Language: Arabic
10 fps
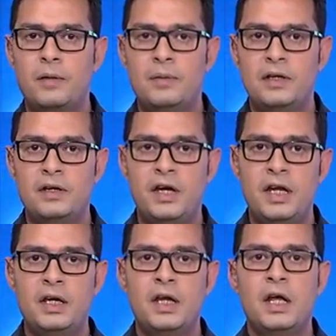ريك بيلد
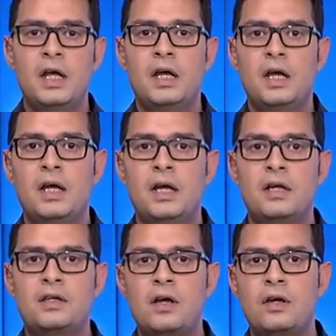جرين
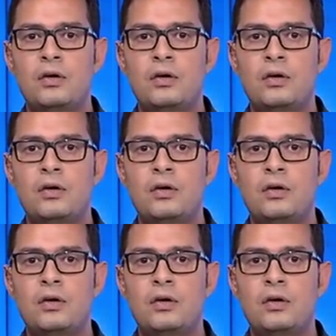آه، اللي اضطر